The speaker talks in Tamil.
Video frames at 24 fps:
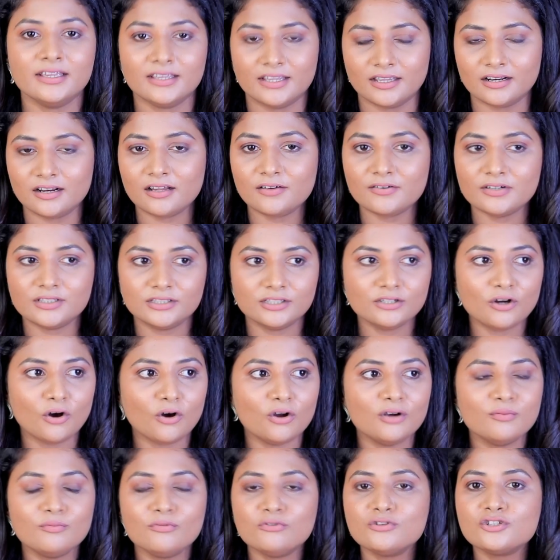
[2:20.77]
ஏன்னா வந்து
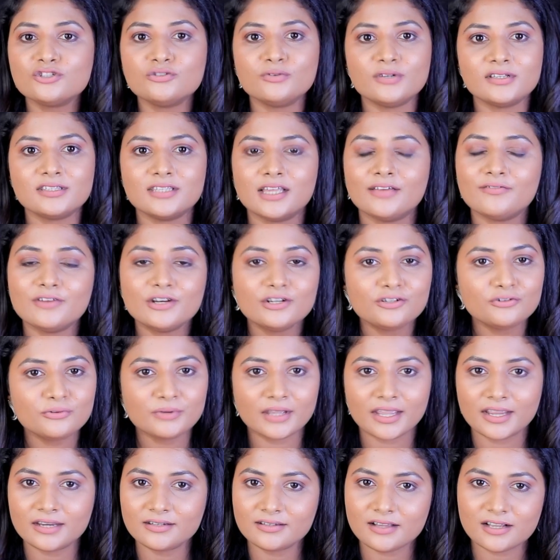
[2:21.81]
ஆல்மோஸ்ட் ஒரு செவன் டு
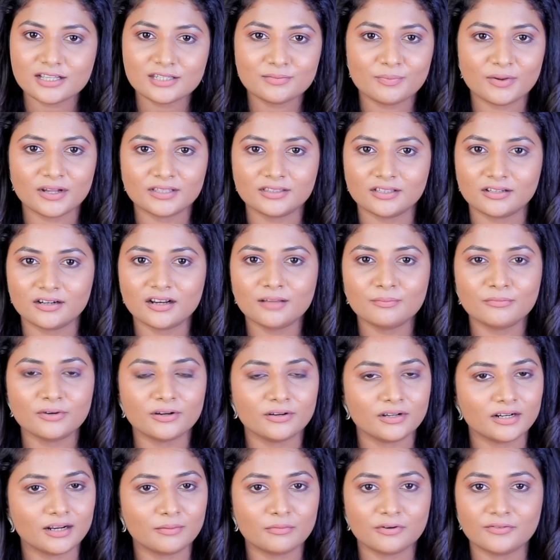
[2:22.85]
எயிட் ஹவர்ஸ் பார்த்தீங்கன்னா நம்ம
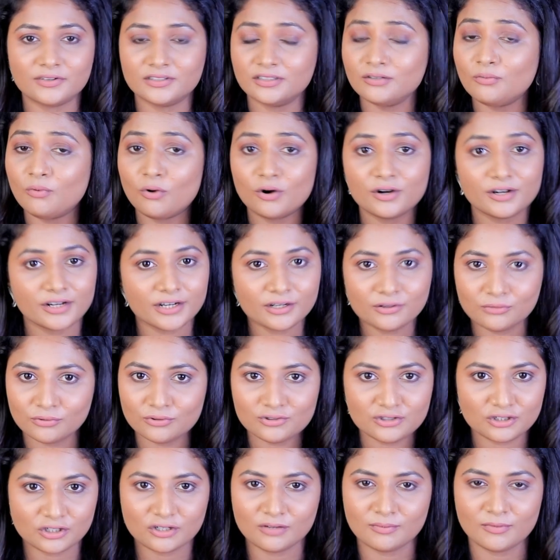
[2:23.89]
நம்ம வந்து வாட்டரே
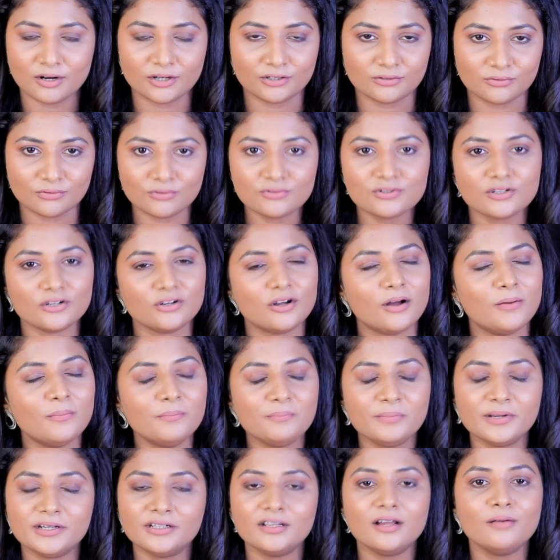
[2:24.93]
குடிச்சிருக்க மாட்டோம் ஸோ
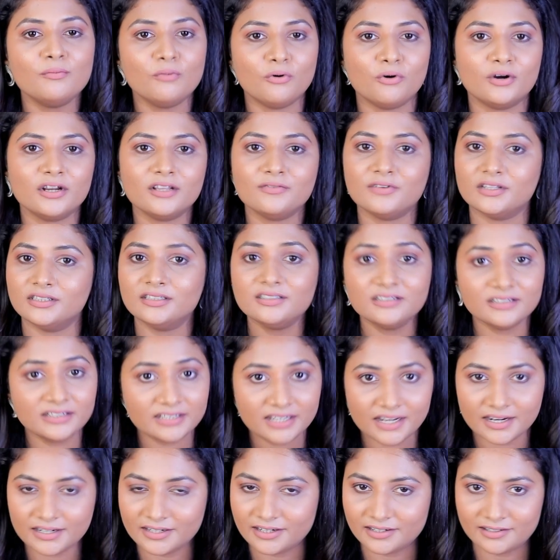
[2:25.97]
கம்ப்ளீட்டாக பாடி வந்து
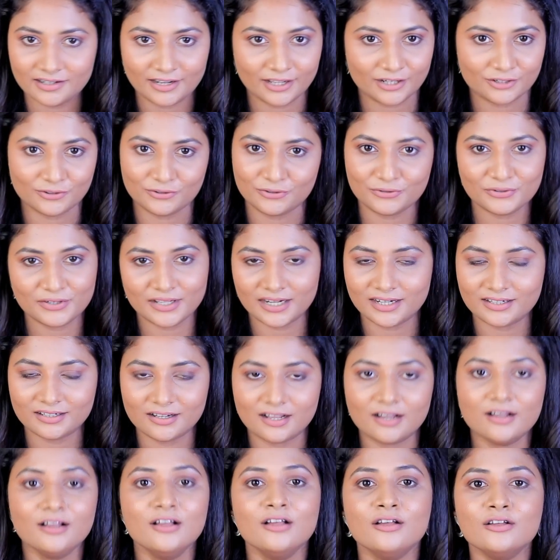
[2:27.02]
டிஹைட்ரேட் ஆகிருக்கும்
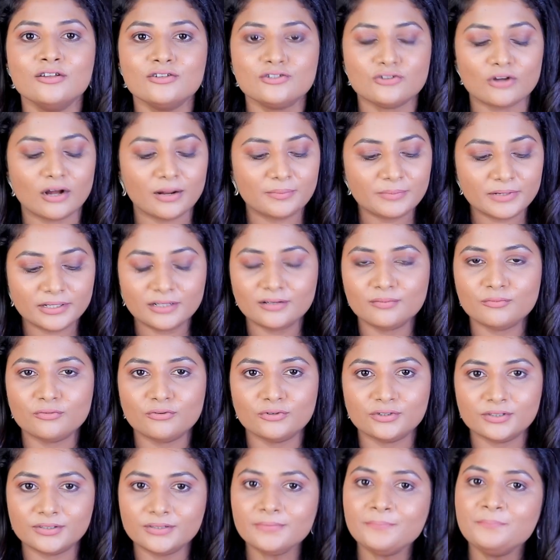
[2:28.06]
கரெக்டாக ஸோ அப்படின்னும்
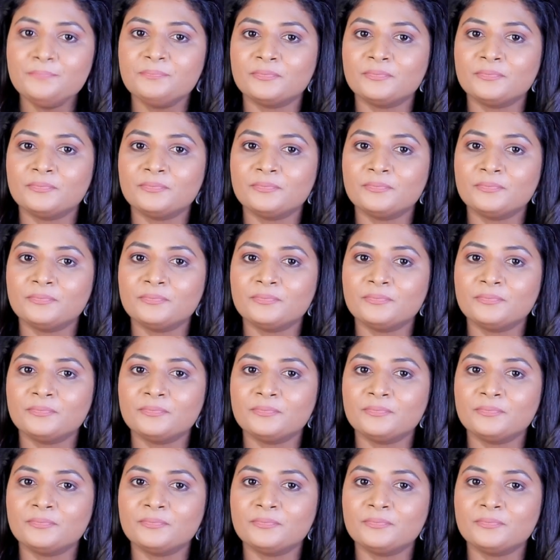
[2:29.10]
போது